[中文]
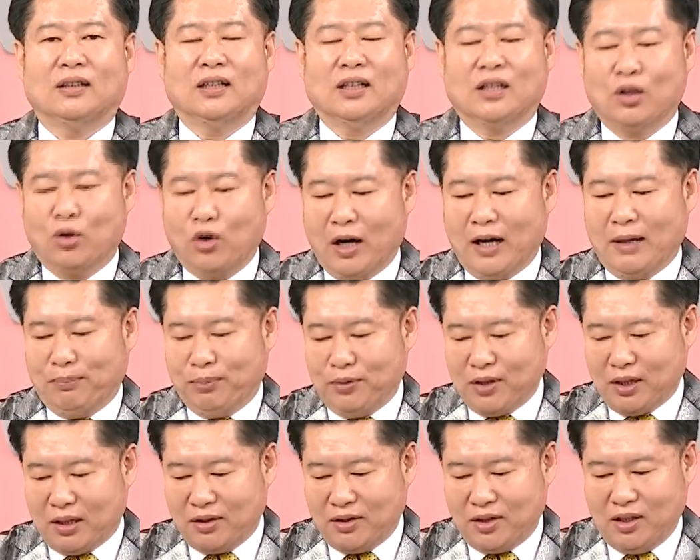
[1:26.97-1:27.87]
很快
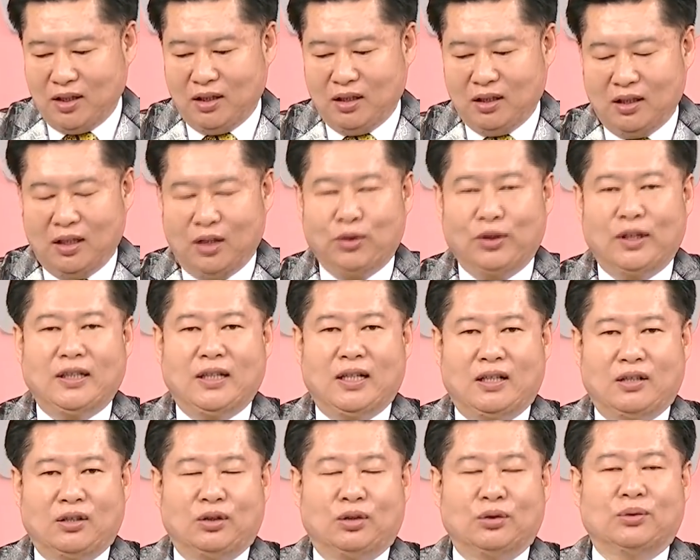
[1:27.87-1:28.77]
不小心一回
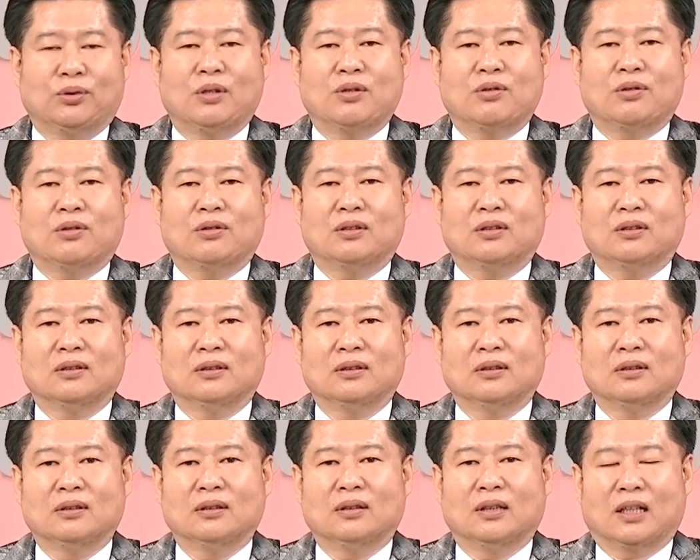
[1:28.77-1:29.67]
档你就吐回去了，
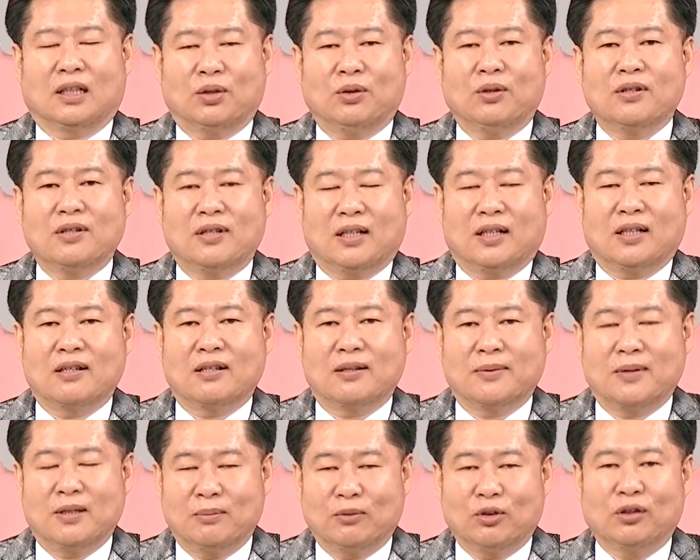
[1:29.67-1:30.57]
啊，跟我讲的
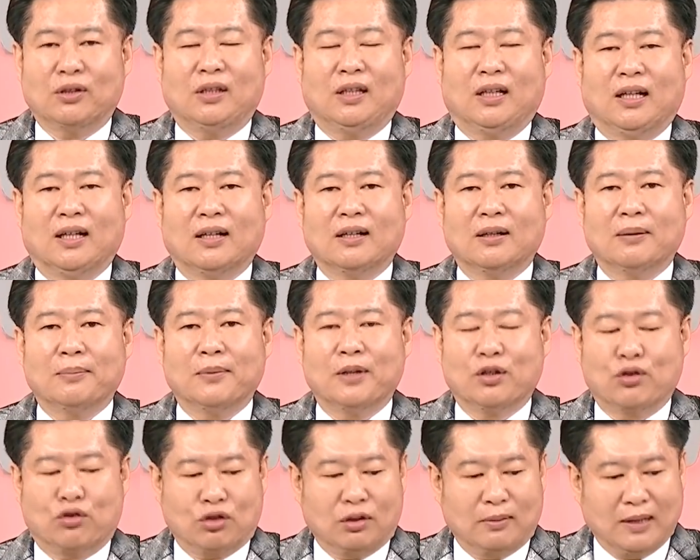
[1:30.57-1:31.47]
是不是一模一样？没
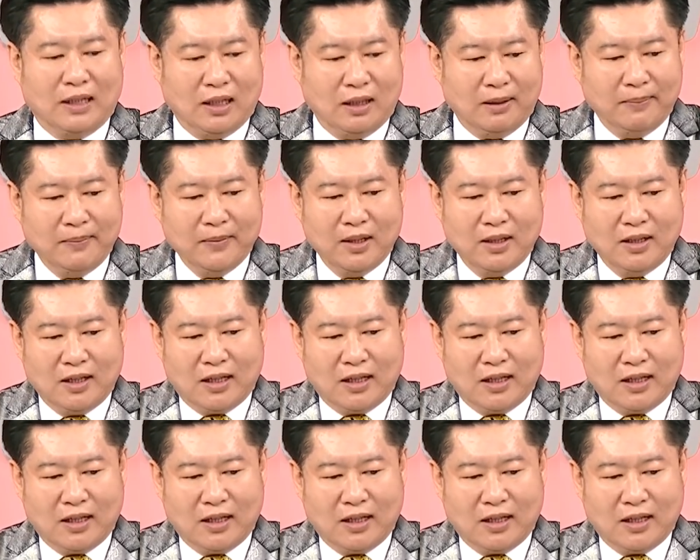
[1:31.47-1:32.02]
有错嘛，哈。